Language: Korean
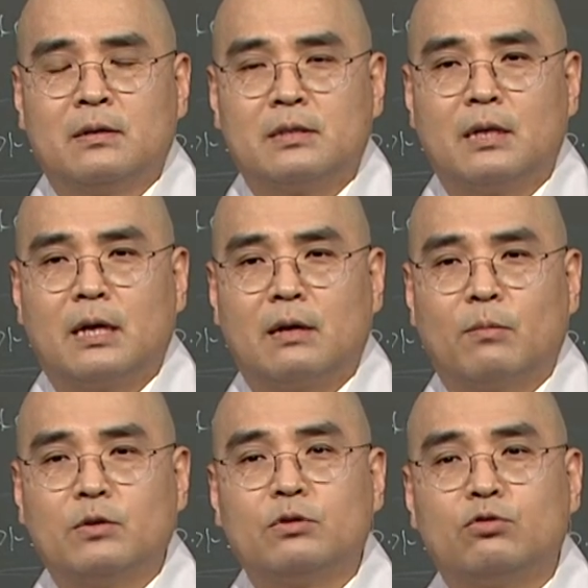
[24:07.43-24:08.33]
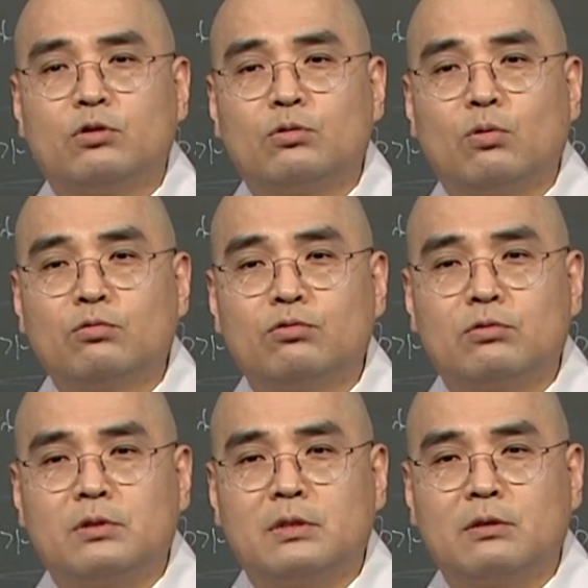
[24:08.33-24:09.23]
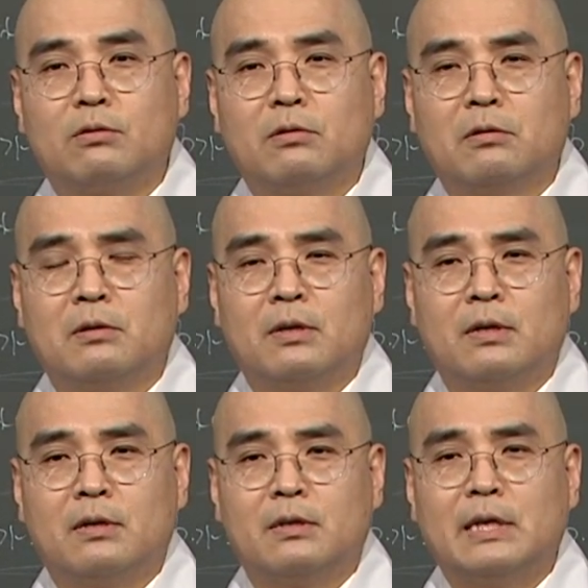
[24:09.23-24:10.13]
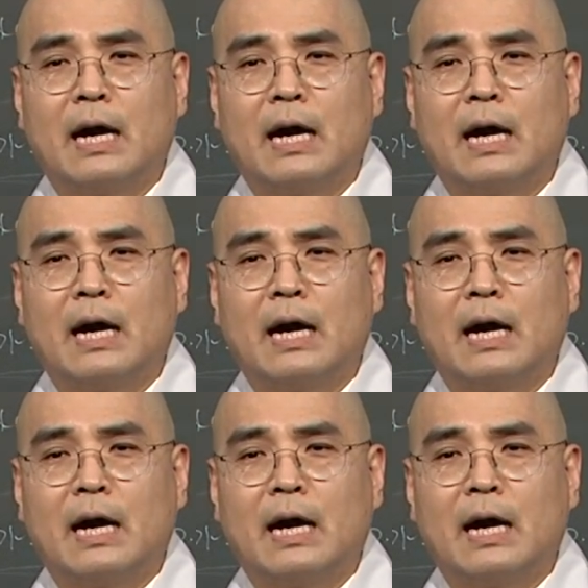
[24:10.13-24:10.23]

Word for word: 신라가 먼저 뒤통수를 치고 어,